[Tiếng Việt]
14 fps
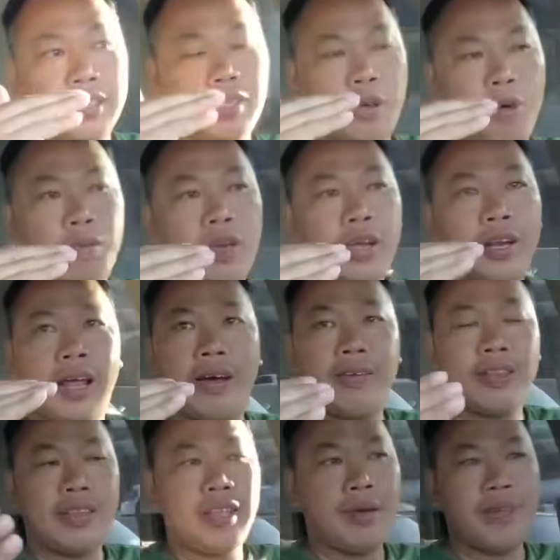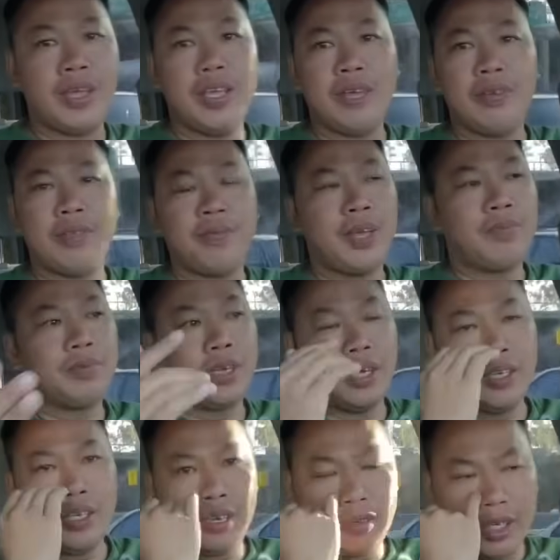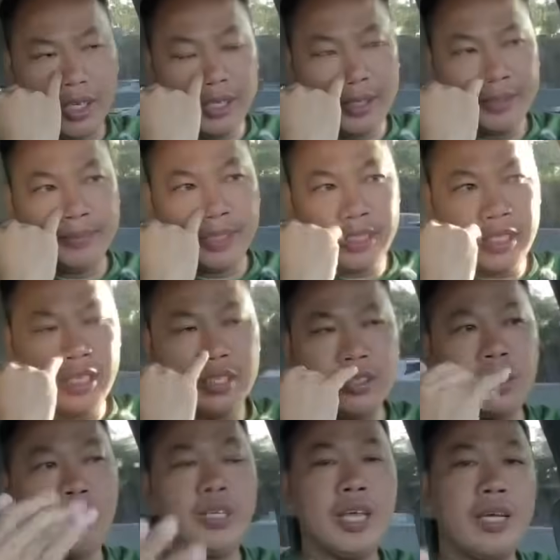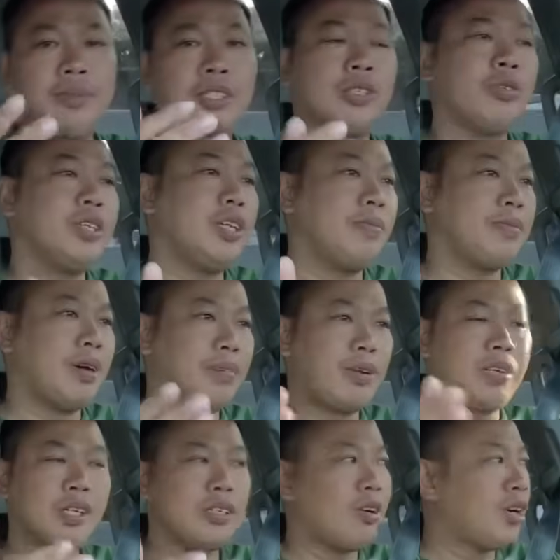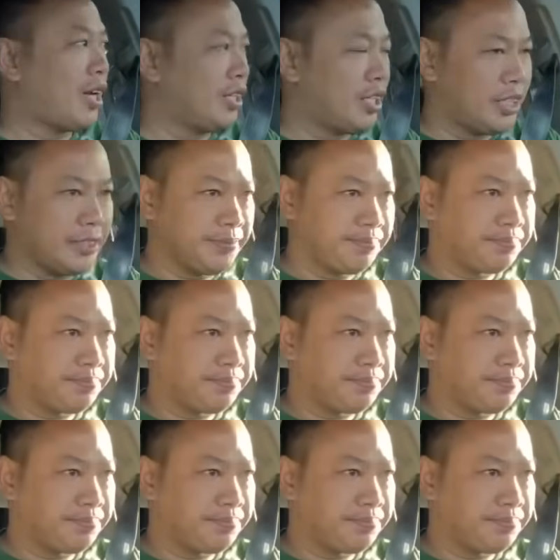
cũng là em nghĩ vào vòng vòng cỡ đâu 19 ờ, tuổi 20 tuổi vòng vòng đâu đó đổ lỡ thôi